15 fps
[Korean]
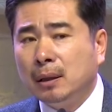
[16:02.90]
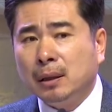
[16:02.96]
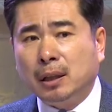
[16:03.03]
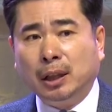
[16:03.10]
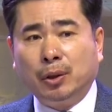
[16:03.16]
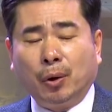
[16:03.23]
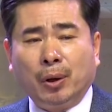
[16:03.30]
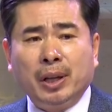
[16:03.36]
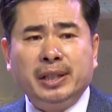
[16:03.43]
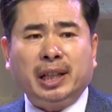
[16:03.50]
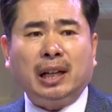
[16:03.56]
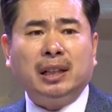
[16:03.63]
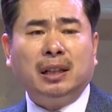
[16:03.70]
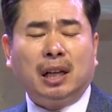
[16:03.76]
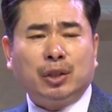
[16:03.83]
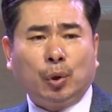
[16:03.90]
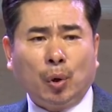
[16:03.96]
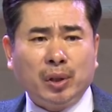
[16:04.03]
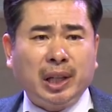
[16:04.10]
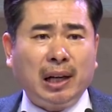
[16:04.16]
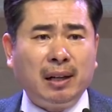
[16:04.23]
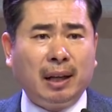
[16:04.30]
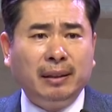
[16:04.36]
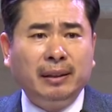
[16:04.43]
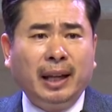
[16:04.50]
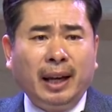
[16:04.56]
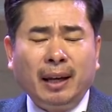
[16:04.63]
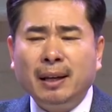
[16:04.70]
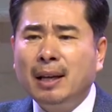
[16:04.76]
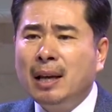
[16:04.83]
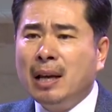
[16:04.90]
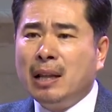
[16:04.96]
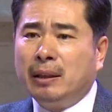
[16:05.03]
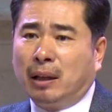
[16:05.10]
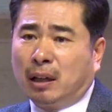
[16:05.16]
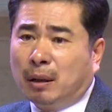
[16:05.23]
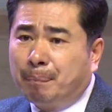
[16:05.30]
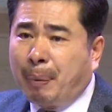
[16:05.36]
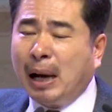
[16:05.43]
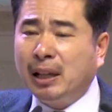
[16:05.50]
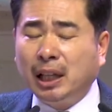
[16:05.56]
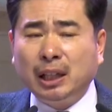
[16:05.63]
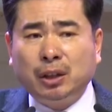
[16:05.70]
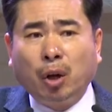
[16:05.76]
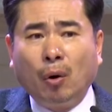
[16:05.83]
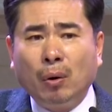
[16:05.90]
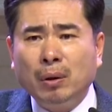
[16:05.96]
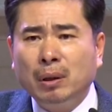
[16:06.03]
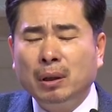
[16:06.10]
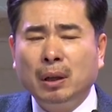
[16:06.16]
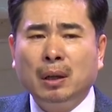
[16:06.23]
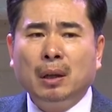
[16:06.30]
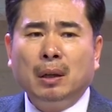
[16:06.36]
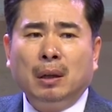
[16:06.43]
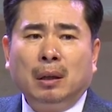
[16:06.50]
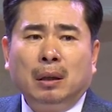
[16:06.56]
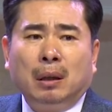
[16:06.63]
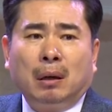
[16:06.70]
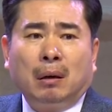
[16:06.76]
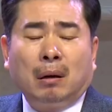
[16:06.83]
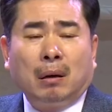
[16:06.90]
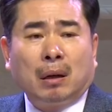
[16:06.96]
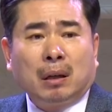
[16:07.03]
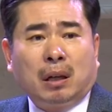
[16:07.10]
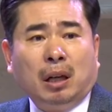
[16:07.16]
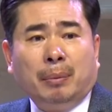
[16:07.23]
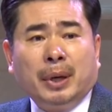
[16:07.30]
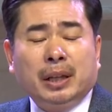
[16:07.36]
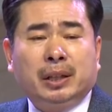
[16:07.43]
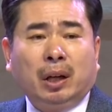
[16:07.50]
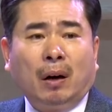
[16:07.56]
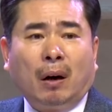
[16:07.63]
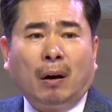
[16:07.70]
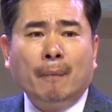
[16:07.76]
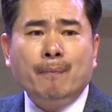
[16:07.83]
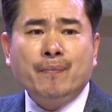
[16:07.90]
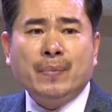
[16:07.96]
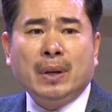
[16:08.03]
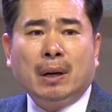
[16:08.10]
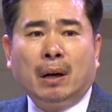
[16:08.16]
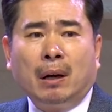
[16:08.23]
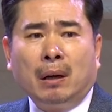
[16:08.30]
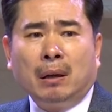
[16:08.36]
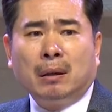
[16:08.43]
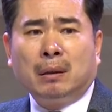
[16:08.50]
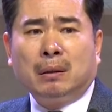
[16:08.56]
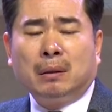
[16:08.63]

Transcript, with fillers: 그리고는 자기가 서로 잘났네. 나는 팔기통. 그러면서 어?